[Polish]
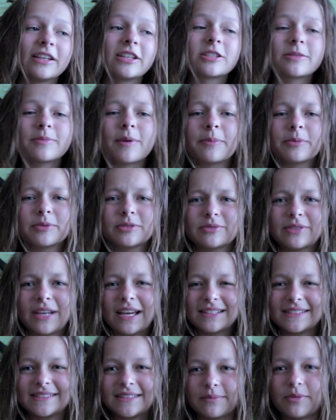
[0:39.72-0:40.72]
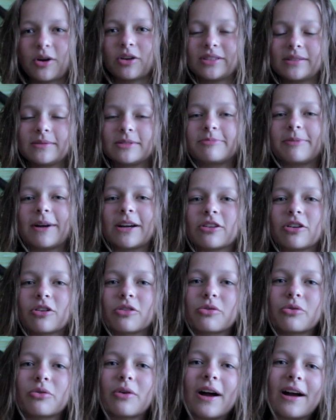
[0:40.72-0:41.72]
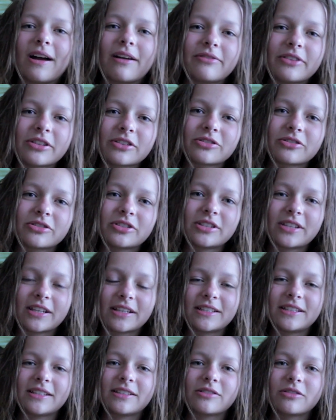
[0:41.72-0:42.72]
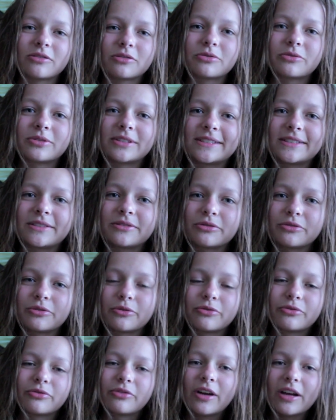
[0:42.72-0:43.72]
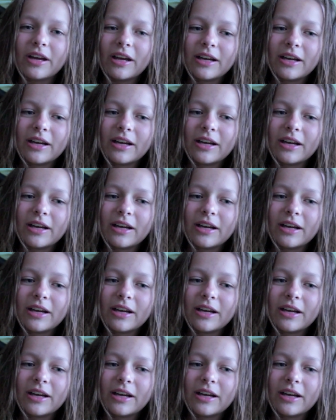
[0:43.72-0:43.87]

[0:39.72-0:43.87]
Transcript: i trzeba po prostu jechać samochodem z Bangkoku, a większość takich no, turystów